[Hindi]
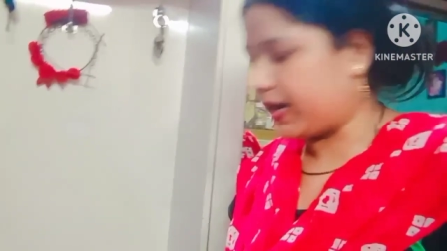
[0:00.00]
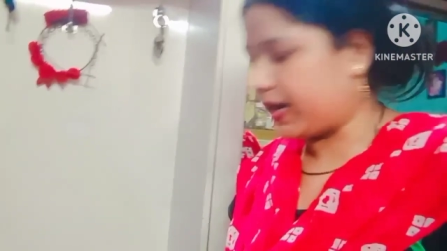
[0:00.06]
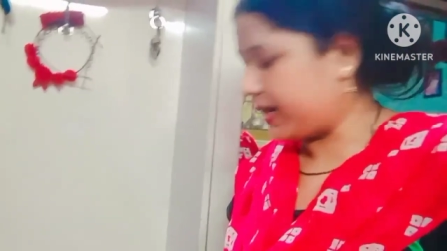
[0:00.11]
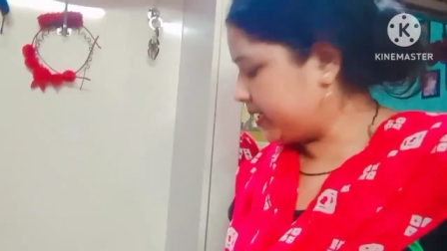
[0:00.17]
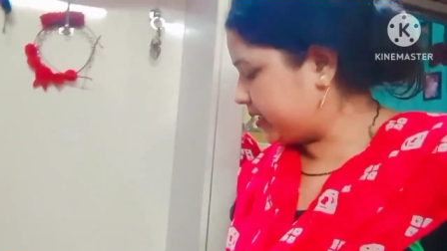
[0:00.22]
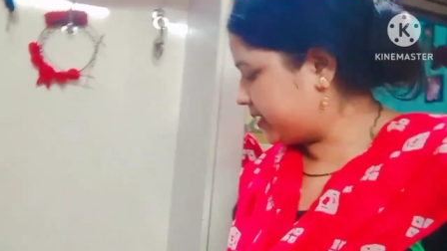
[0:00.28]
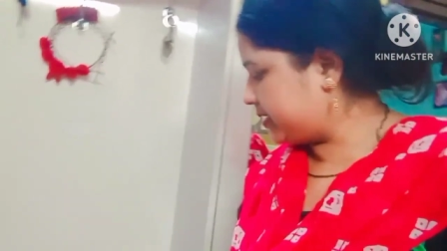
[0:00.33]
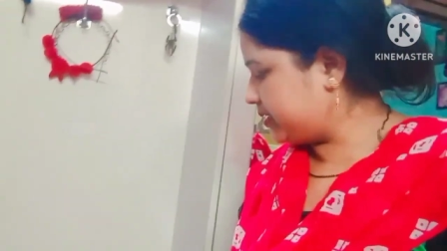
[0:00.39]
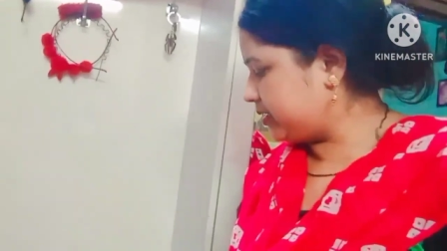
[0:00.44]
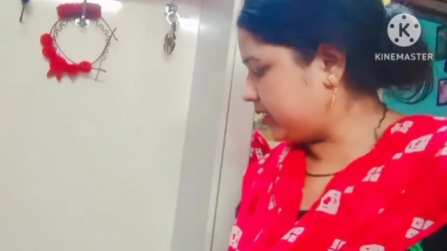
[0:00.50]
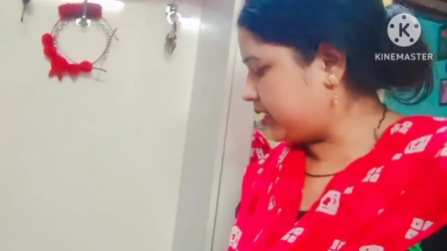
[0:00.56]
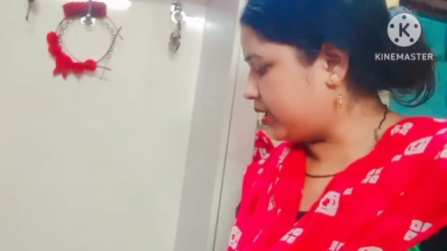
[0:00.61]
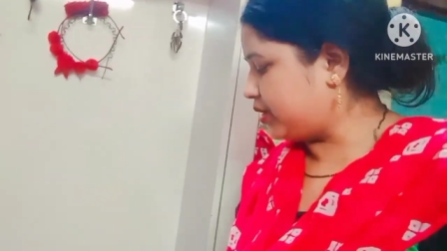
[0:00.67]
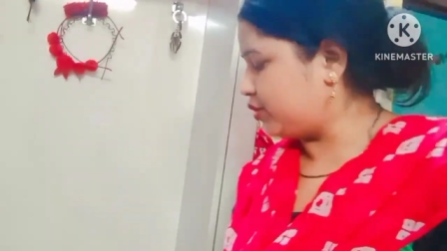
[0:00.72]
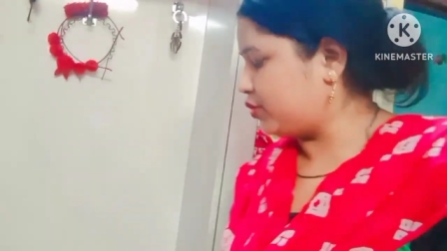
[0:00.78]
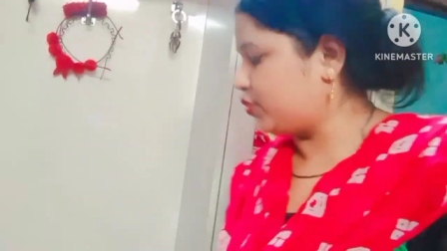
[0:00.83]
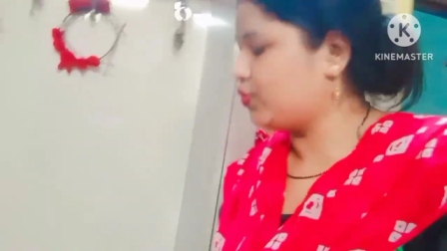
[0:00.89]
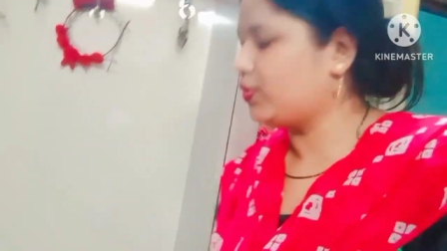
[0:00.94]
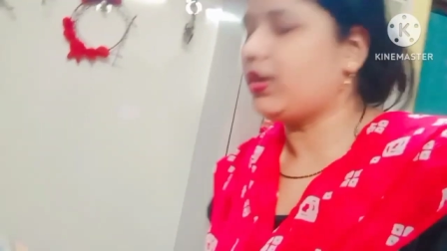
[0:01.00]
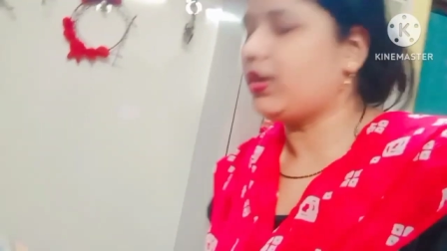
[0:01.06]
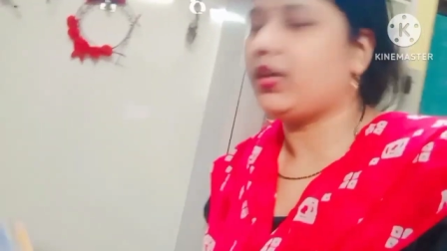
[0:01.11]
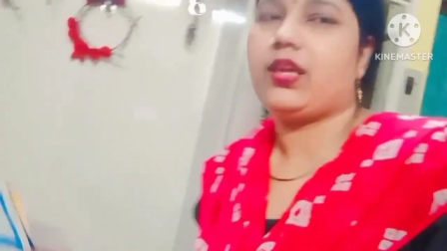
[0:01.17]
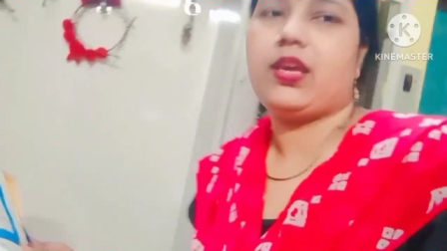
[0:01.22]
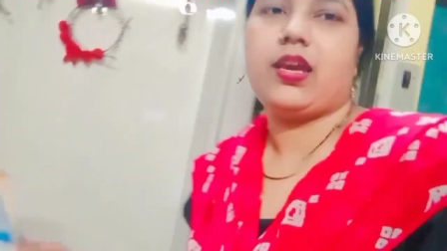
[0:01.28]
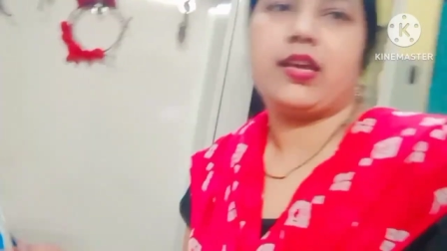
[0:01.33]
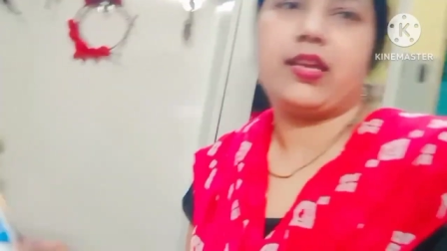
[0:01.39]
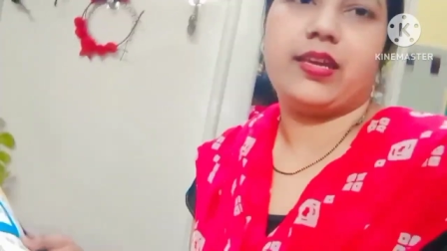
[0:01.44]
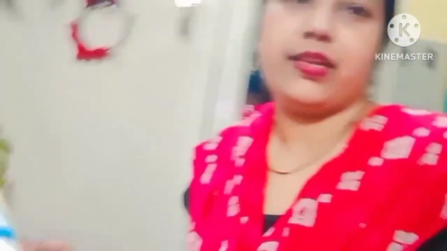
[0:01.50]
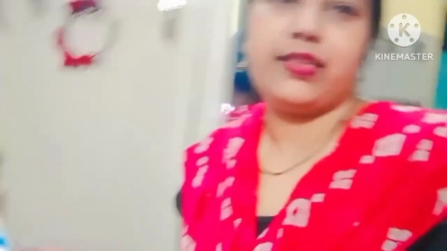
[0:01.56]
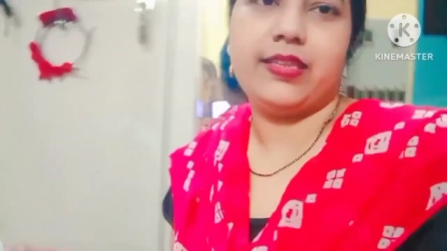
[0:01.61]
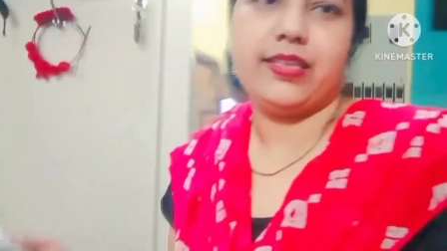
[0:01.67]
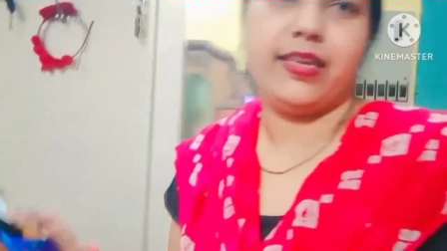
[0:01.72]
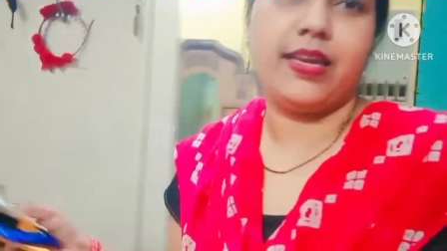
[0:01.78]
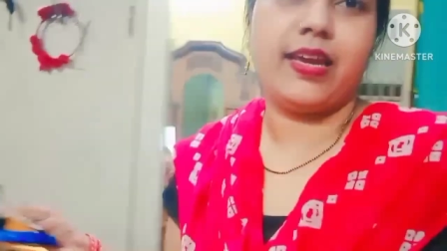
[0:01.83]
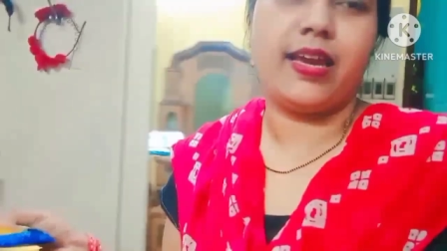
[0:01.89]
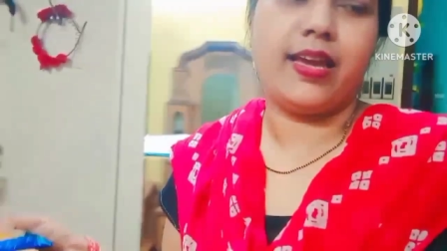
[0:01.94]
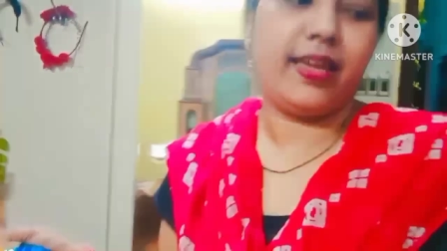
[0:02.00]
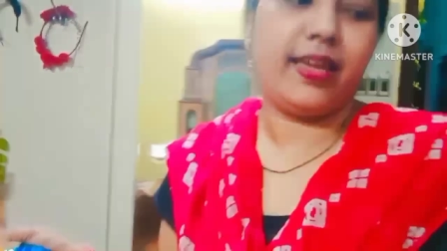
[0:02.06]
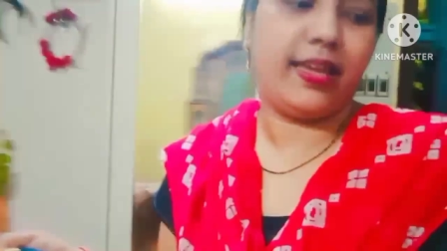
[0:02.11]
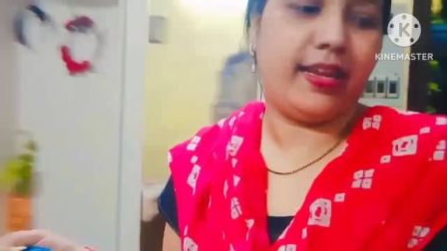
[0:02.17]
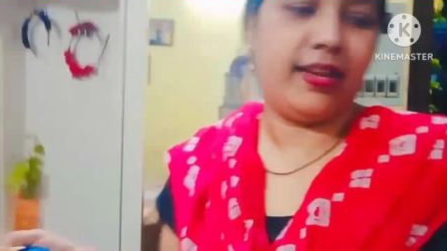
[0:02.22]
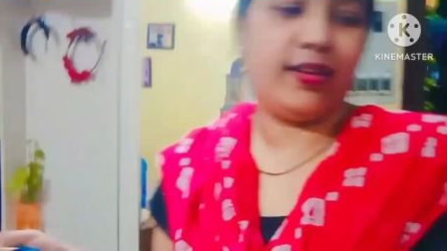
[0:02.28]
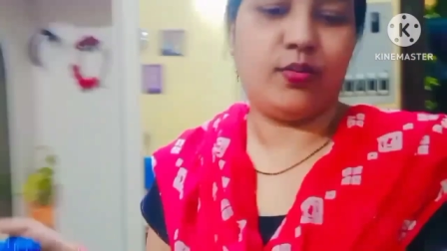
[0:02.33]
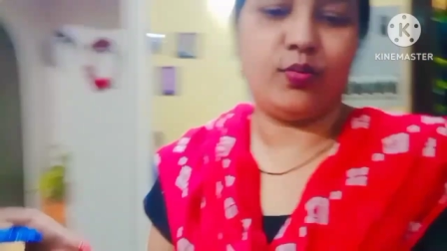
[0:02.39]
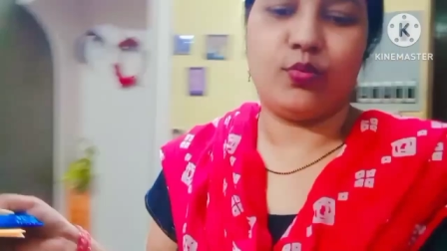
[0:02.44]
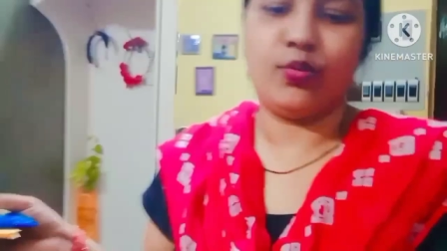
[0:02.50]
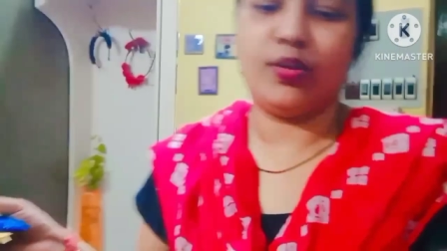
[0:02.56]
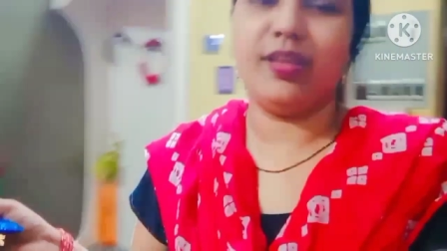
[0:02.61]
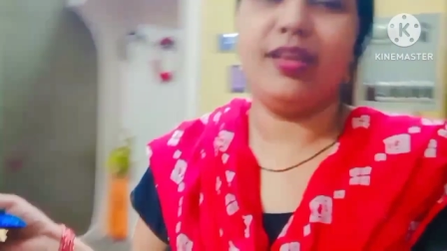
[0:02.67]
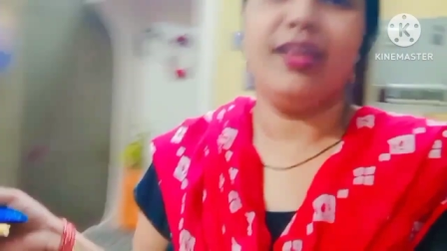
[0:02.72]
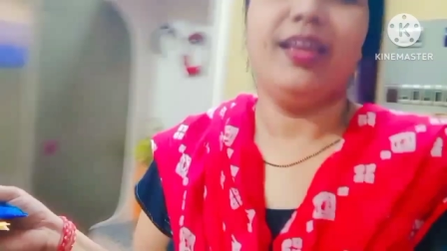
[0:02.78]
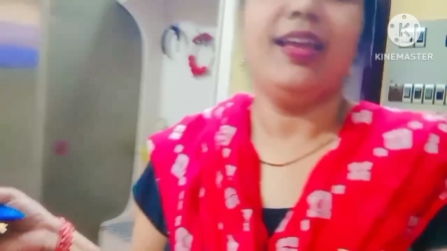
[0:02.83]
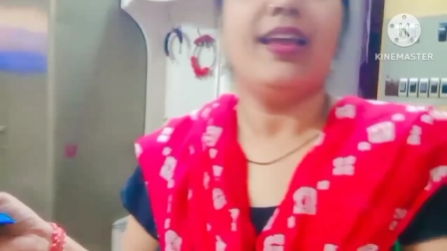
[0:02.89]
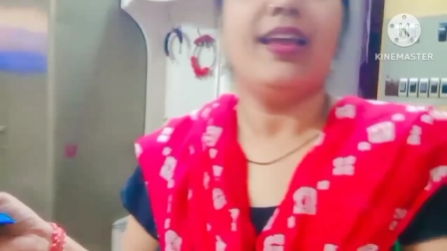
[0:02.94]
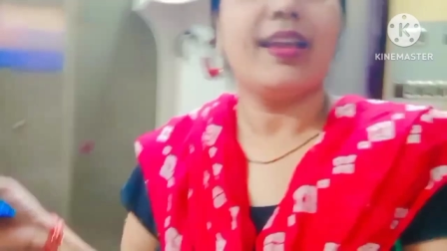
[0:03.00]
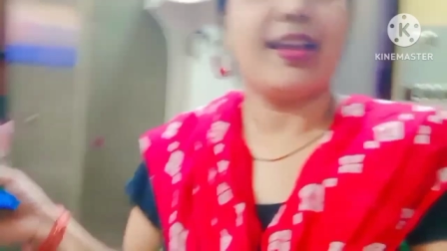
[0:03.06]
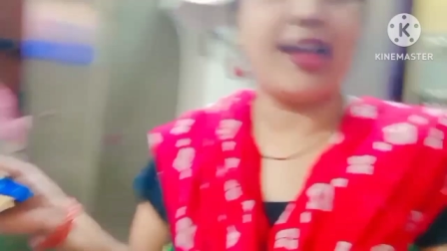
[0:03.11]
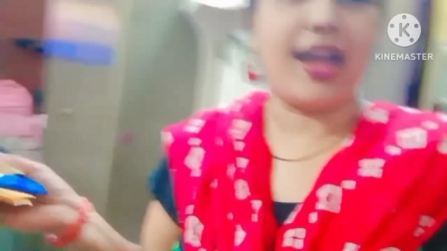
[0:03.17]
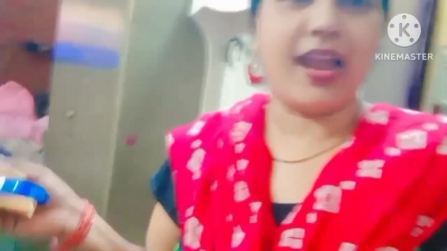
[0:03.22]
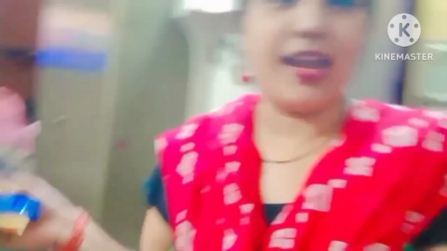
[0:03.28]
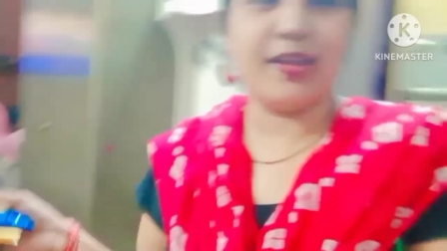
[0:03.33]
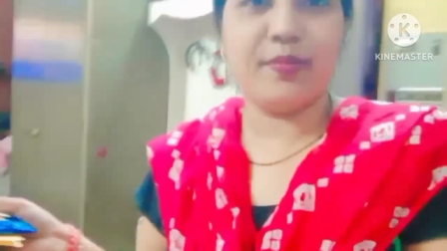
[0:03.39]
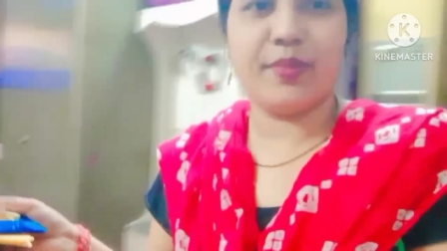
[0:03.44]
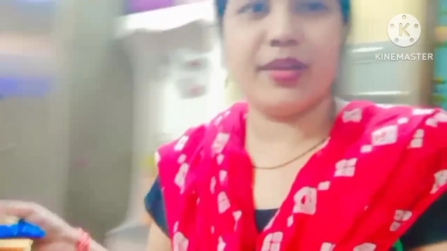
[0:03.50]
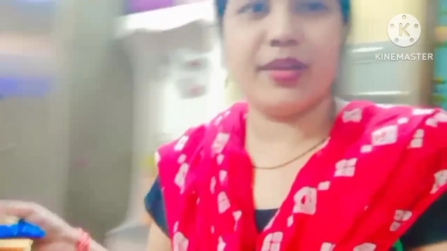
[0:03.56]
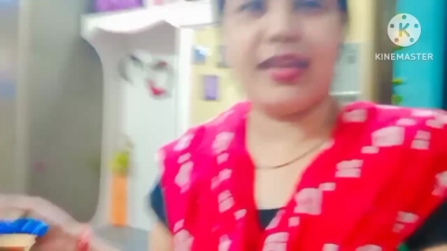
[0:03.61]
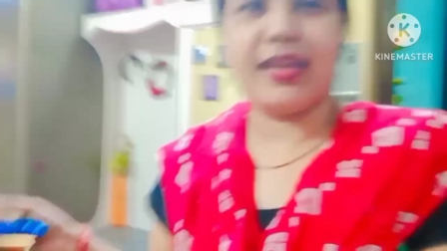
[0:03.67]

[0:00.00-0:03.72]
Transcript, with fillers: बैठ कर दिखाती हूँ कि क्या क्या दिया है इन लोगों ने कार्ड